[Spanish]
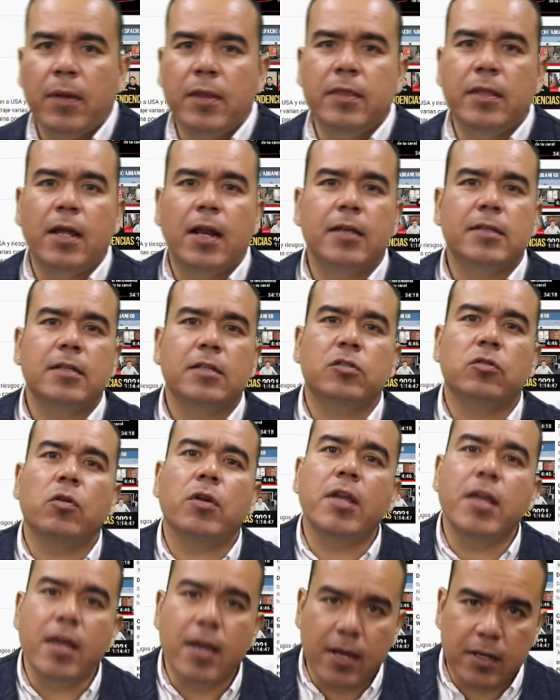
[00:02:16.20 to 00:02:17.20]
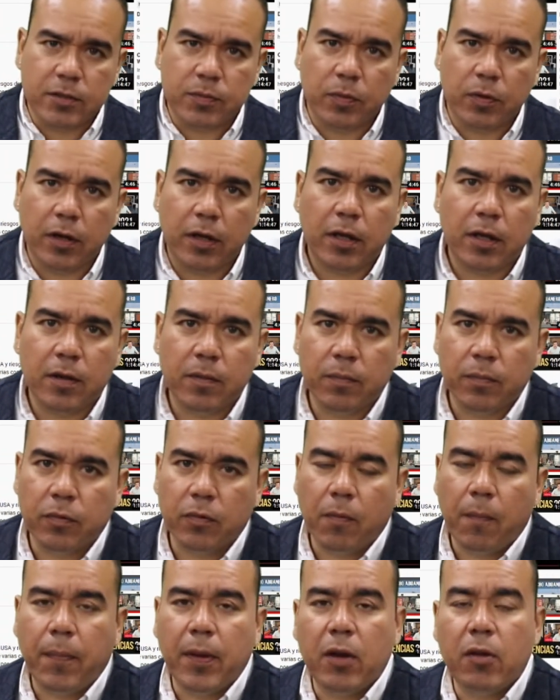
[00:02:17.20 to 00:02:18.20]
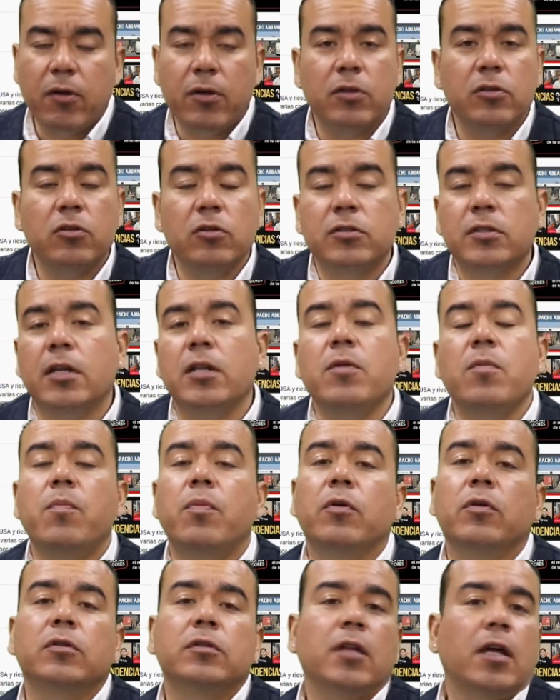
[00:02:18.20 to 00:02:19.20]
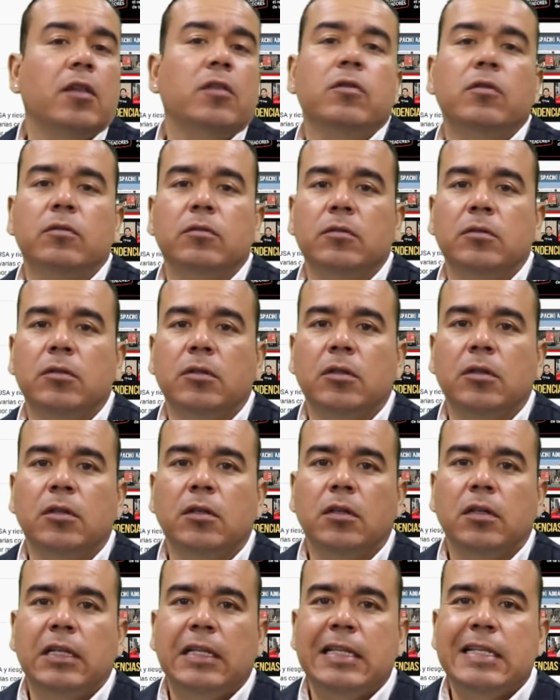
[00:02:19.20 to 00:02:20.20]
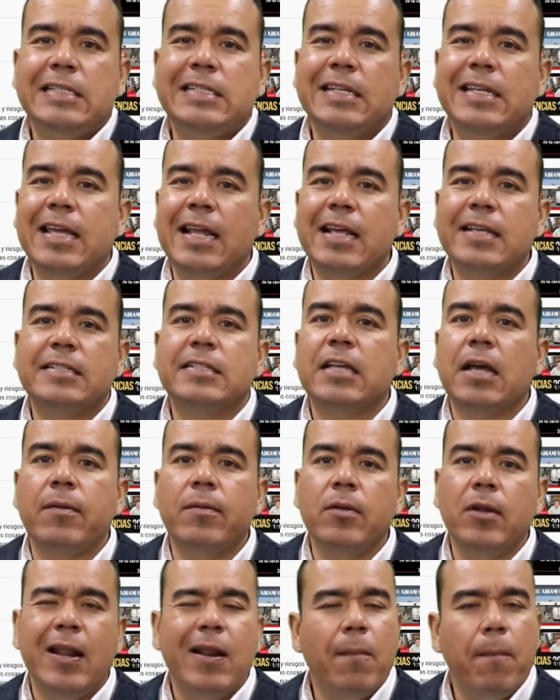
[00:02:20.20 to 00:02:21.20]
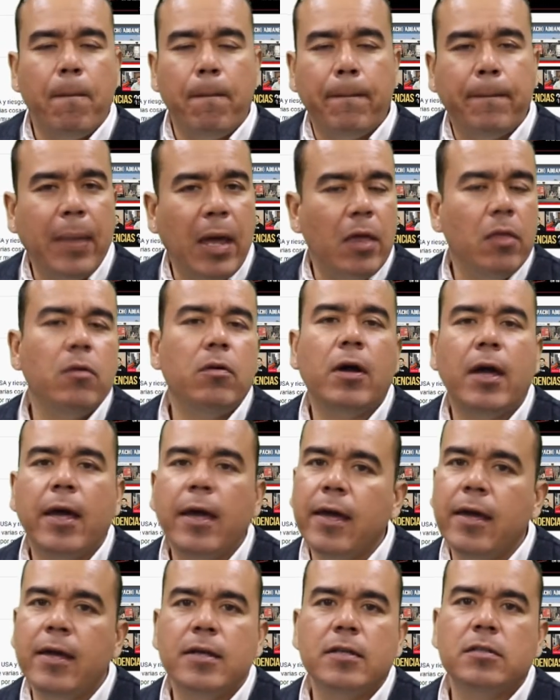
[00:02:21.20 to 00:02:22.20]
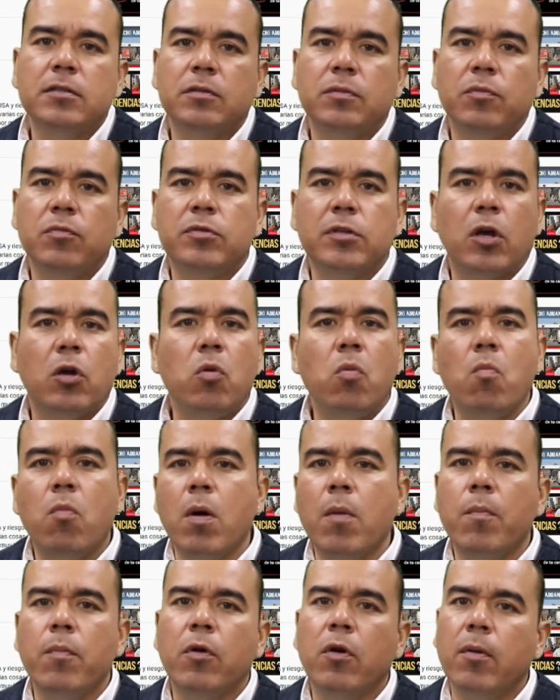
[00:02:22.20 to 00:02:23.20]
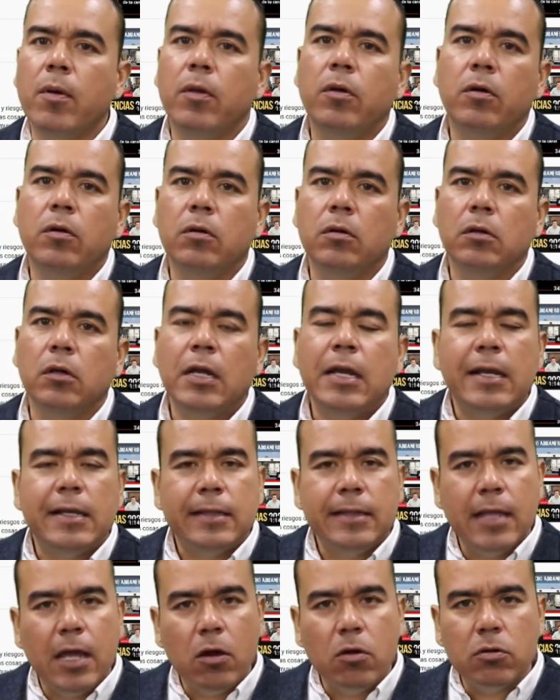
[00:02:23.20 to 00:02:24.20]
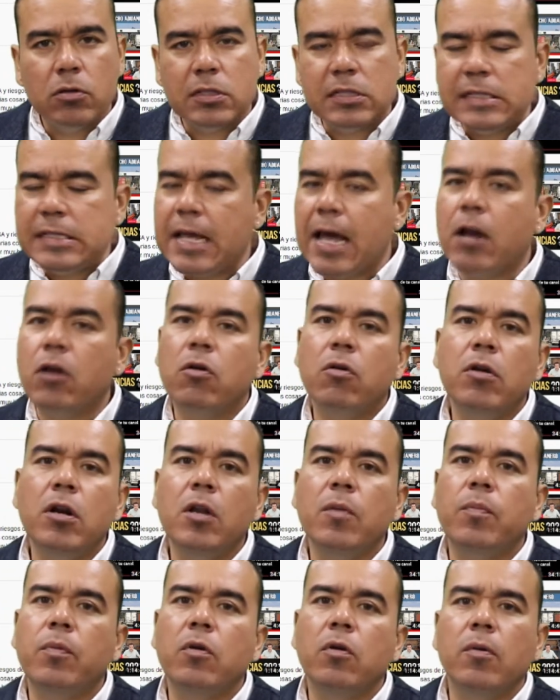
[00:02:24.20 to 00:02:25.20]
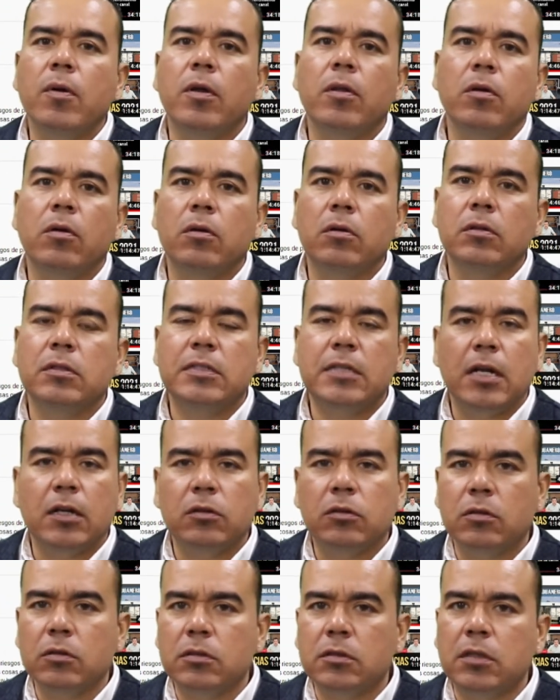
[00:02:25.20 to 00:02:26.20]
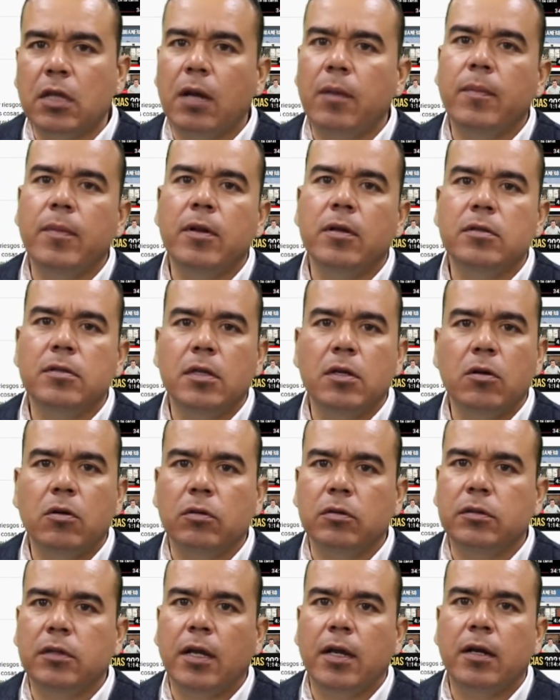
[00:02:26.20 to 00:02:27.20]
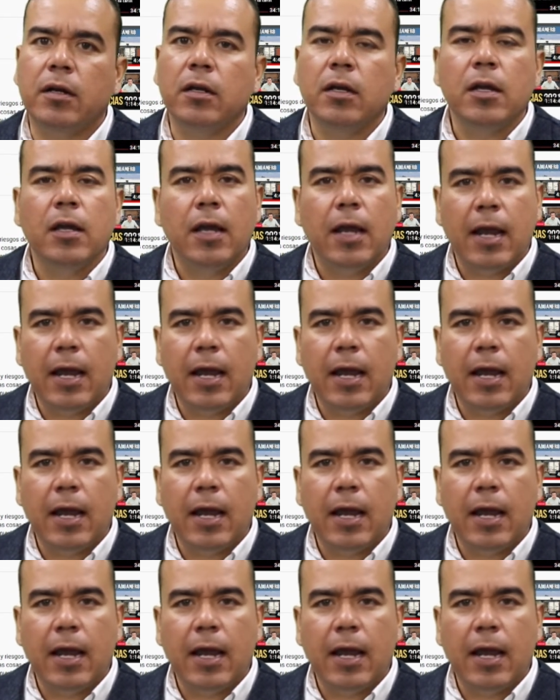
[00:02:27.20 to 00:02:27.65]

vender asesorías, por ejemplo, pero ellos no están importando. Ni siquiera saben el pedo que es buscar un buen proveedor, negociar con el proveedor ciertos términos de Incoter,